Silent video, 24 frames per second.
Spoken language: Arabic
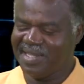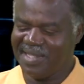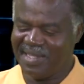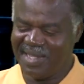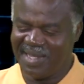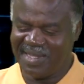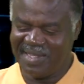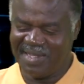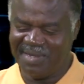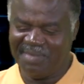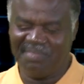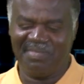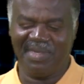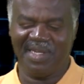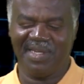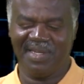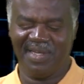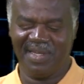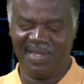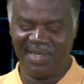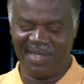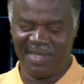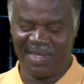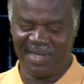نادي
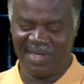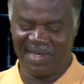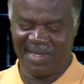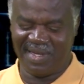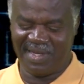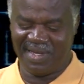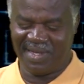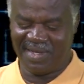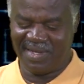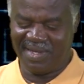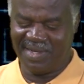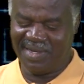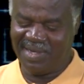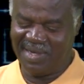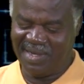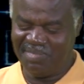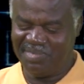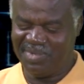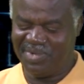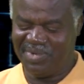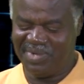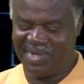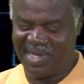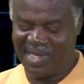المريخ
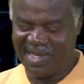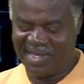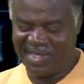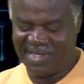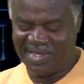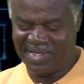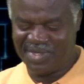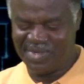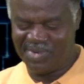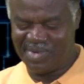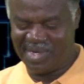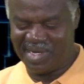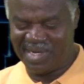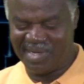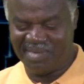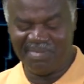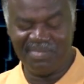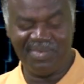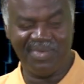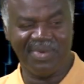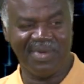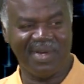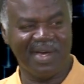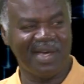لم نناقش
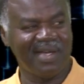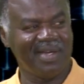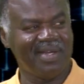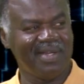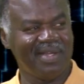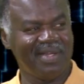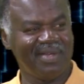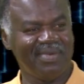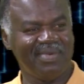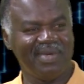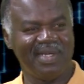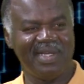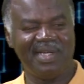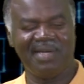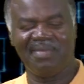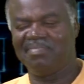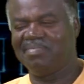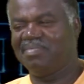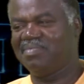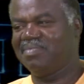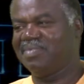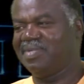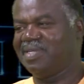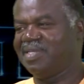ولم نقرر
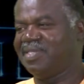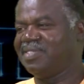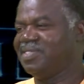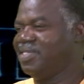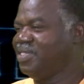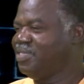ولم